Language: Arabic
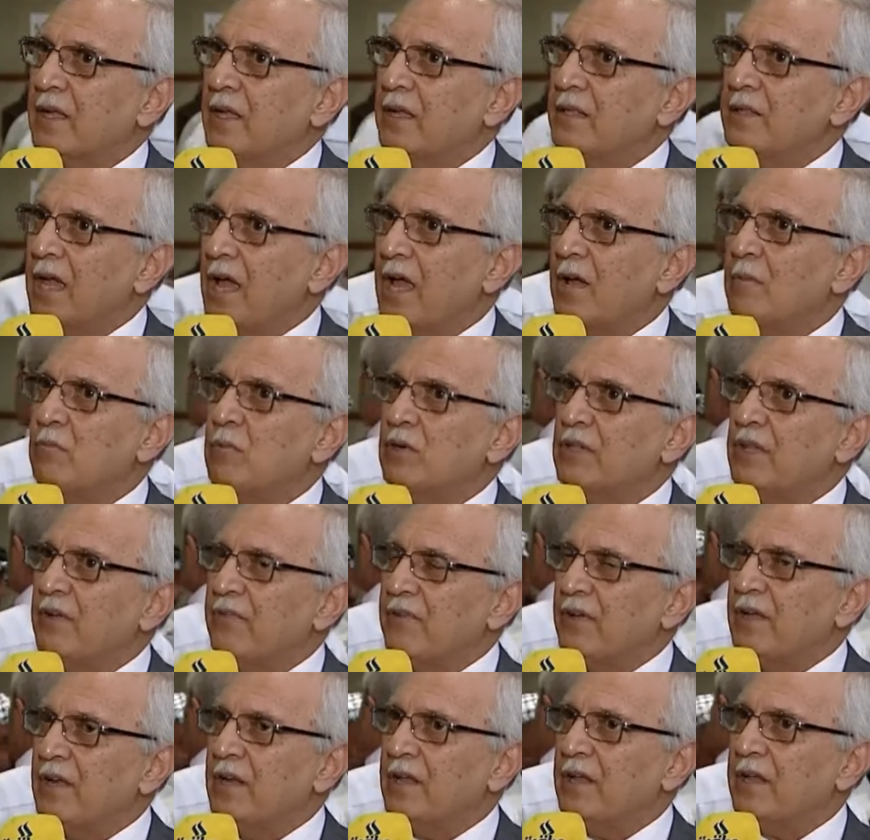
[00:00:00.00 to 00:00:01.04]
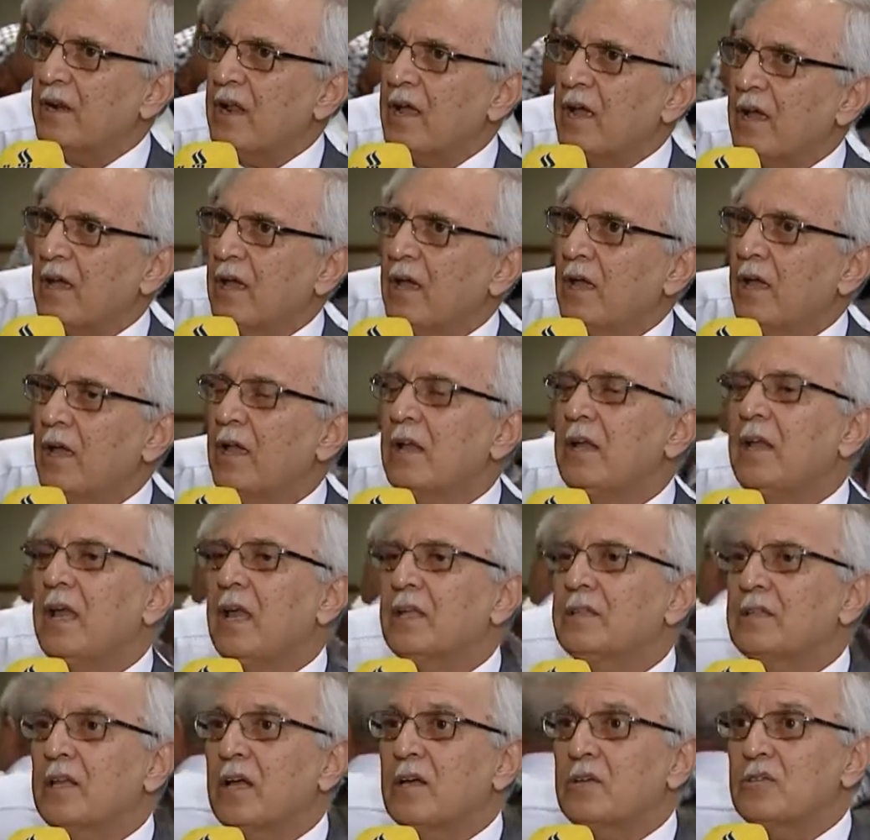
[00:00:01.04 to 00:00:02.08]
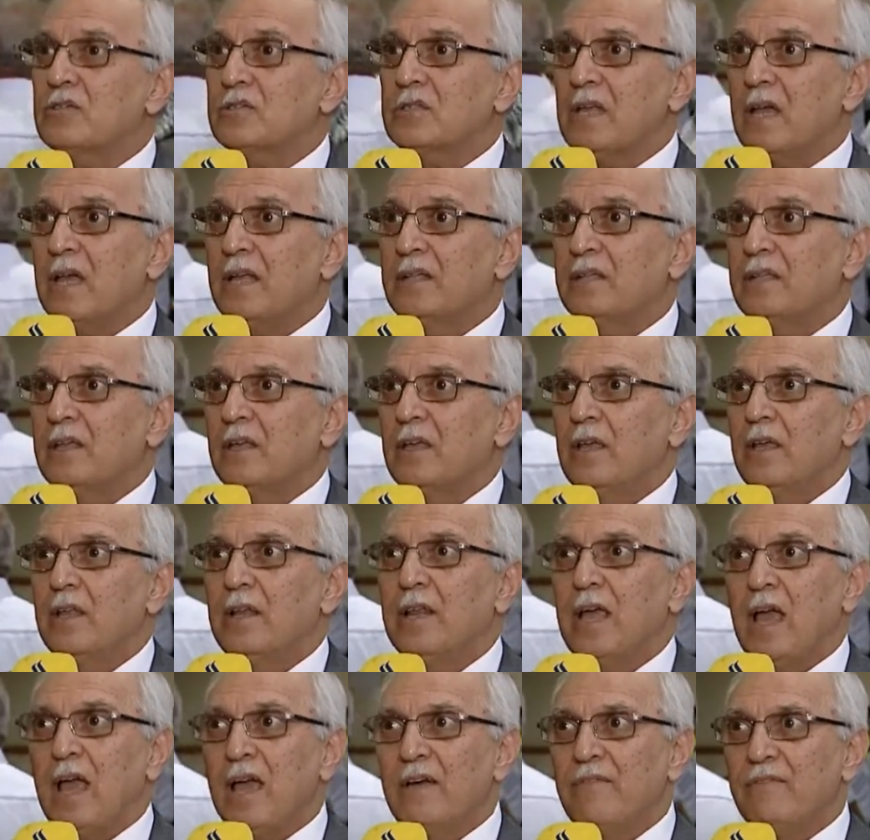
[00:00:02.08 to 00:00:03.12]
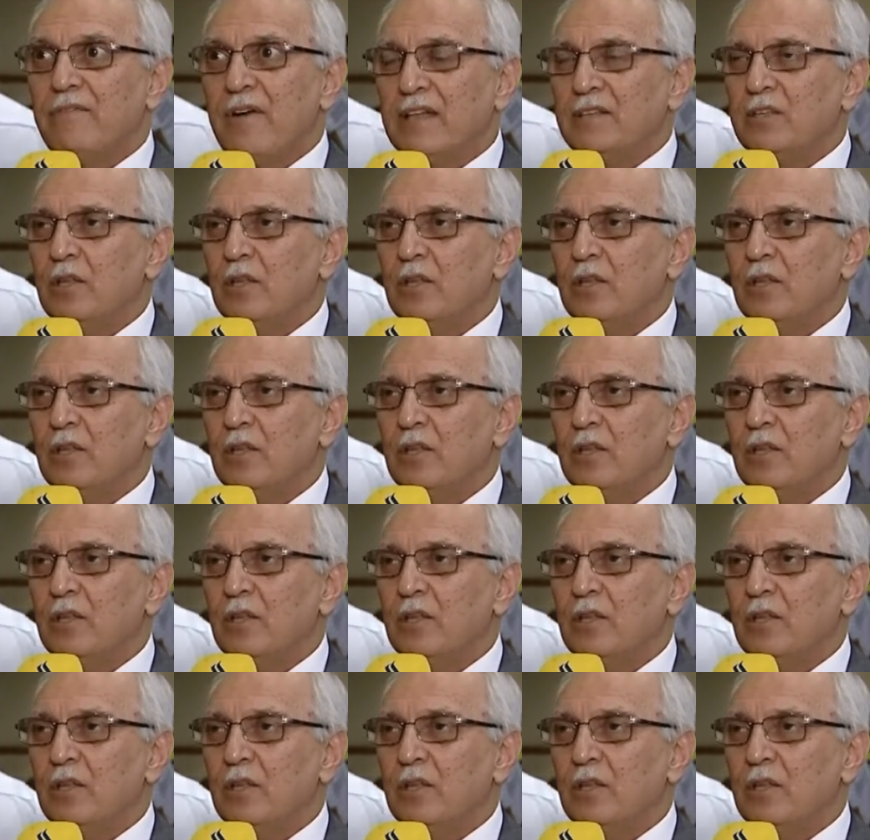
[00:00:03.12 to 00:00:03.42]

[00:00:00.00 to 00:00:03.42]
دعم ودفع العراق للتخصصات لحافات